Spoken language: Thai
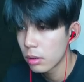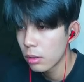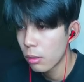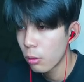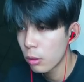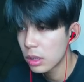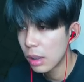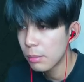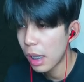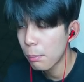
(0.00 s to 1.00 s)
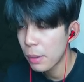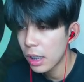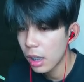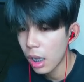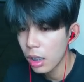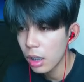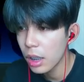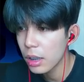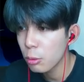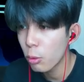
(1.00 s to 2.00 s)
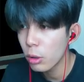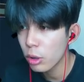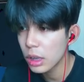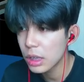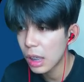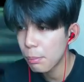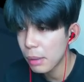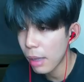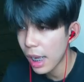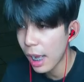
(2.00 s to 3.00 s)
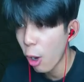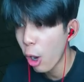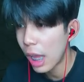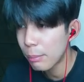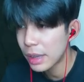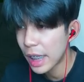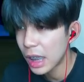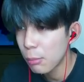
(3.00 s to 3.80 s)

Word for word: โอ้เซิร์ฟยังปิงอ่ะเฮ้ยทุกคนตอนนี้เซิร์ฟปิงมากอ่ะอ๋อแอดมินเทสระบ